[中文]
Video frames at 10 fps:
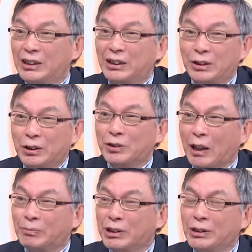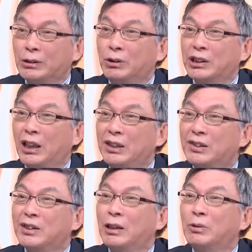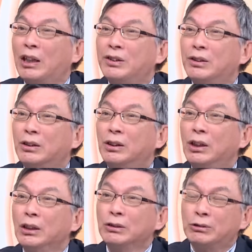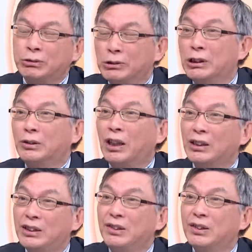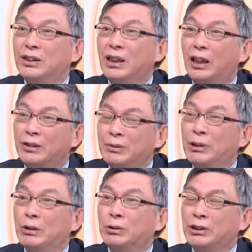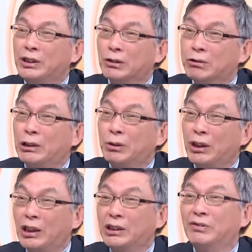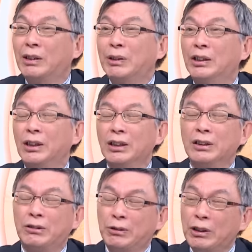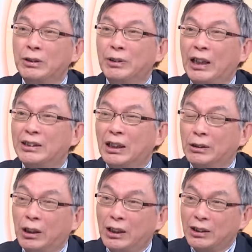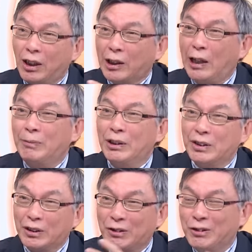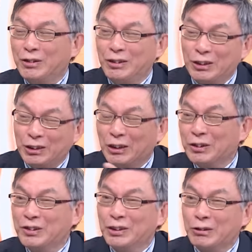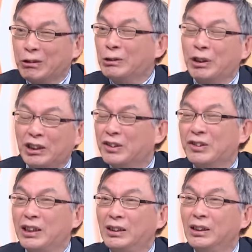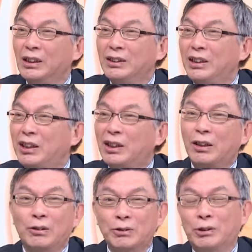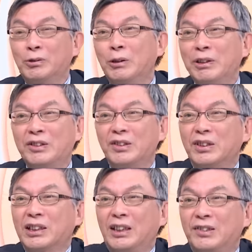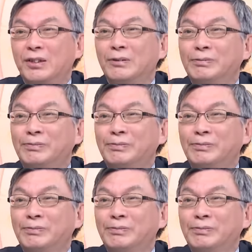几个纠缠不清的国家一直在玩这种出口啊竞争啊日本的国力的衰退啊各方面，所以对日本来讲的话呢，要改变这这消失的衰退二十年，一定要用从货币政策开始。